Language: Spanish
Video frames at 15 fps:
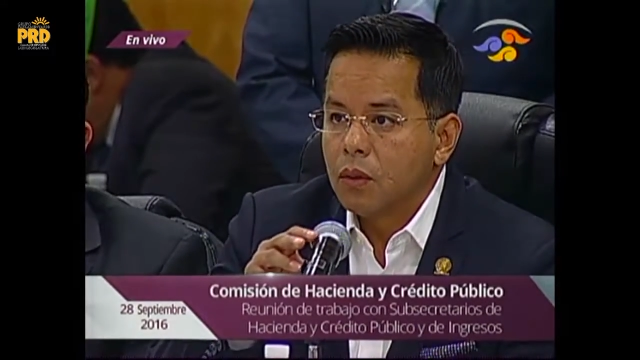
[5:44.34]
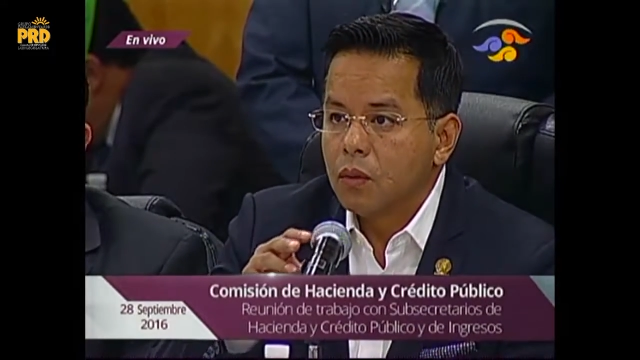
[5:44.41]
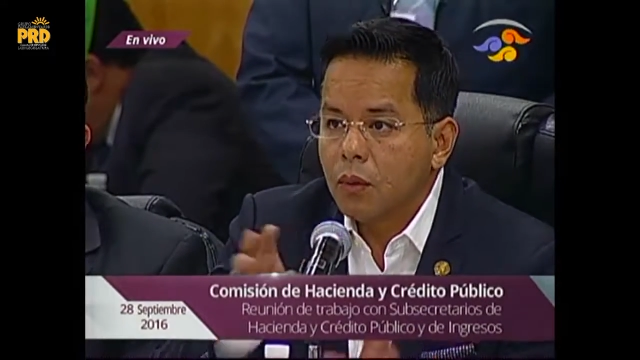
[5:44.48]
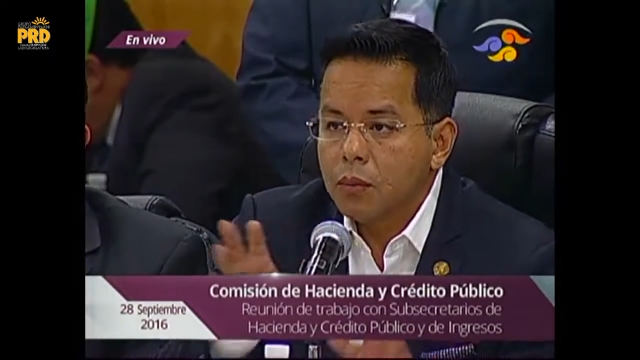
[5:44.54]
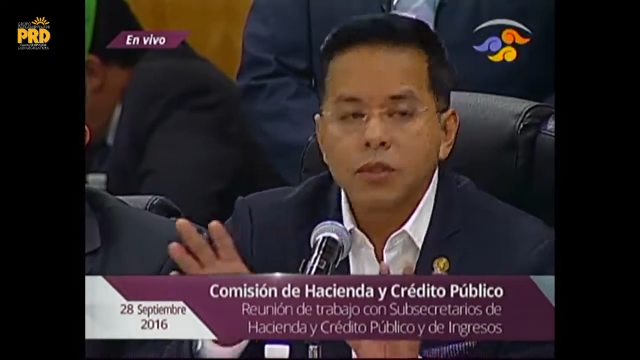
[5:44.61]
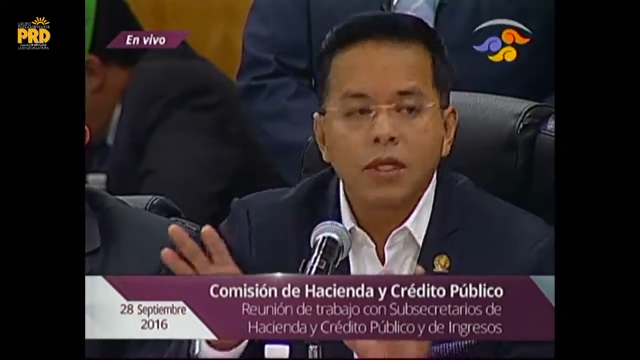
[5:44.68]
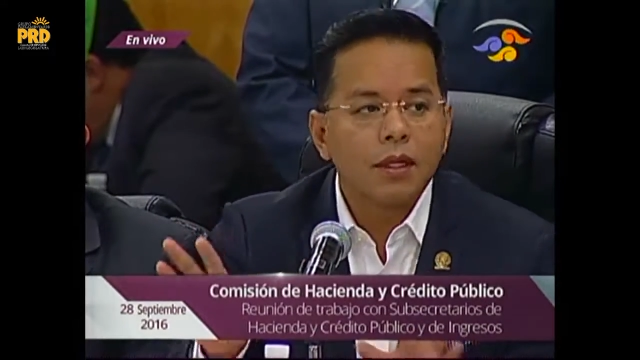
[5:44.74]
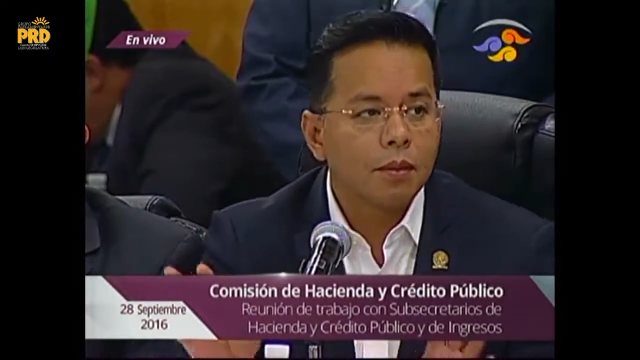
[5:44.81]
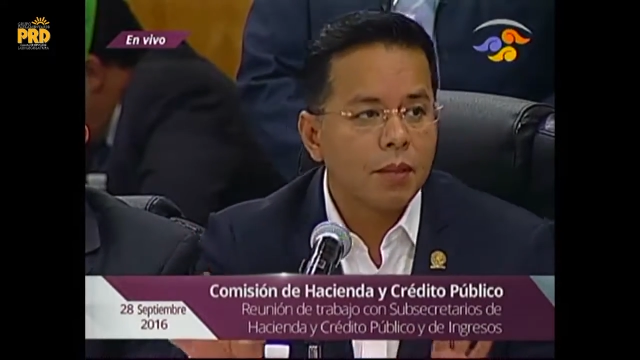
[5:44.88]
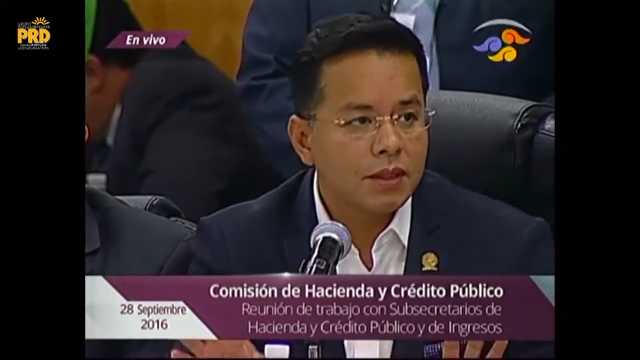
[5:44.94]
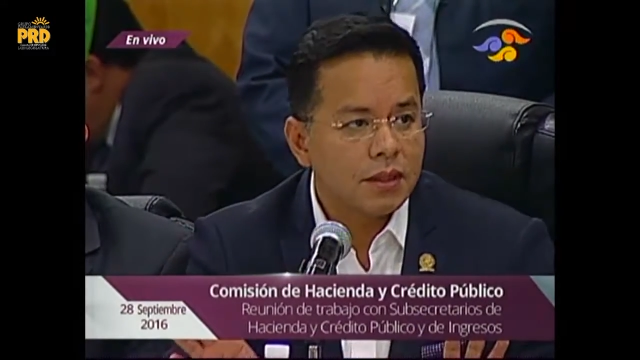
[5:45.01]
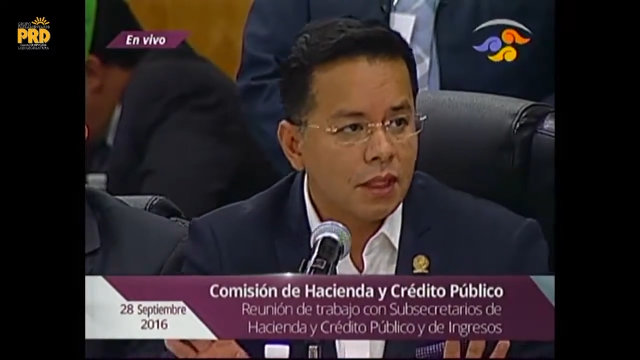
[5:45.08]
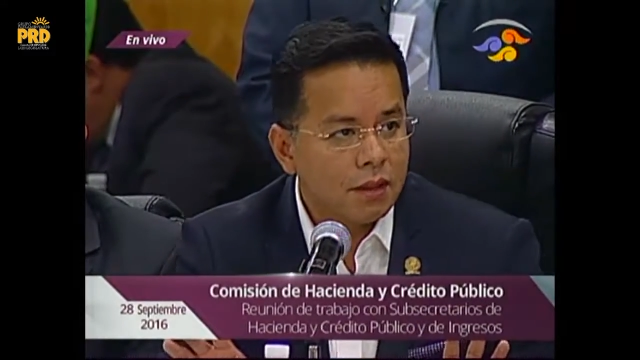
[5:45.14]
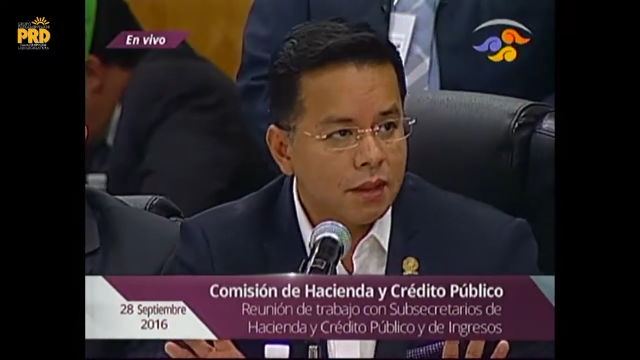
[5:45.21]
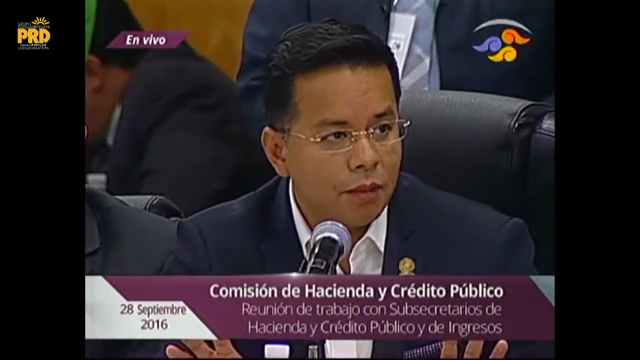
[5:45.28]
No abusaré
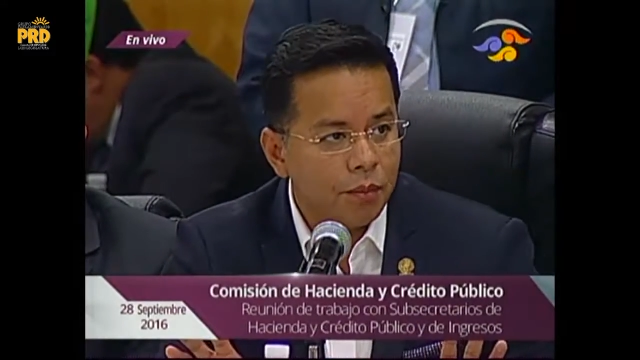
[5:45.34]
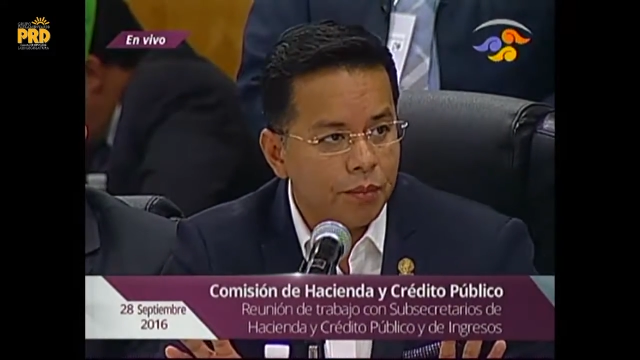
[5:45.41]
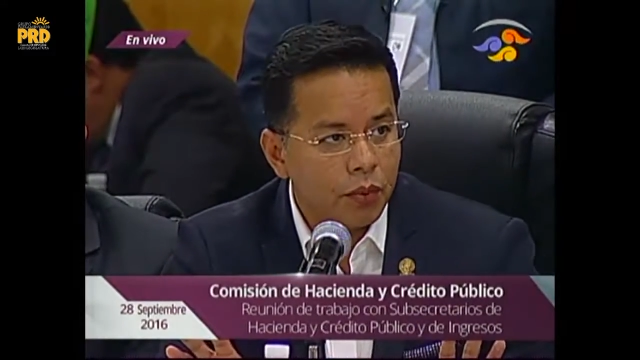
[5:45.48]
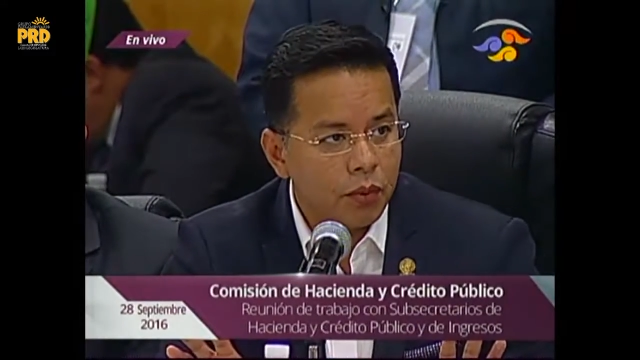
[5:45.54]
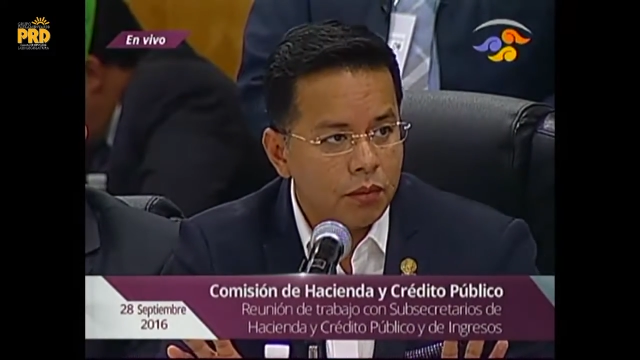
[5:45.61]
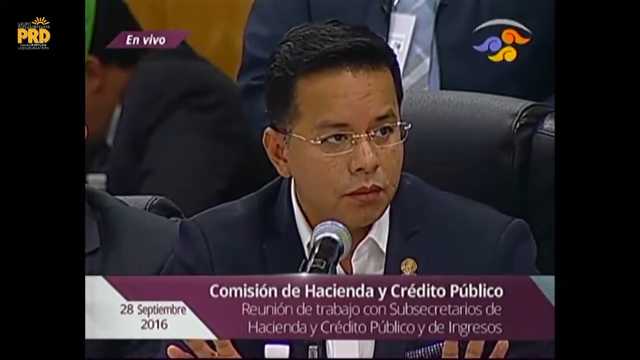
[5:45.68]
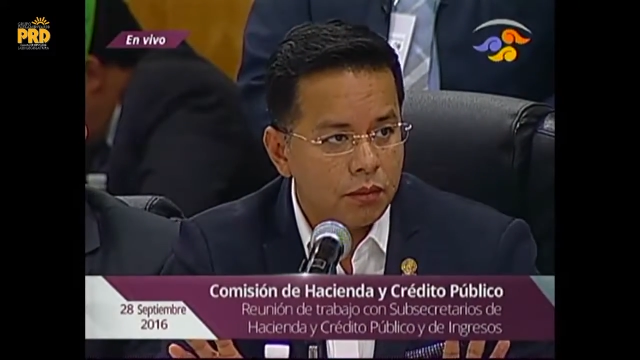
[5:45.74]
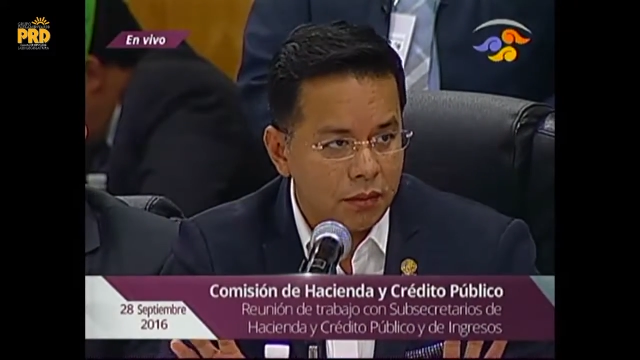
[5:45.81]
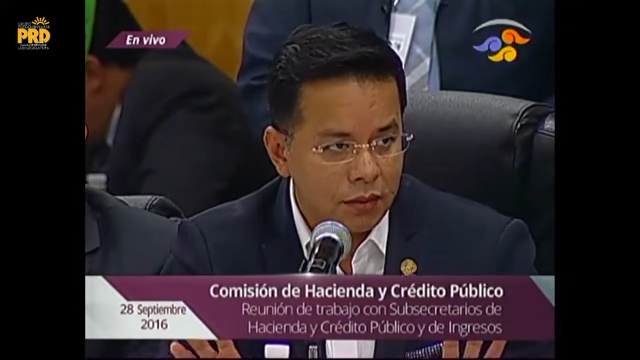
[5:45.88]
más del tiempo.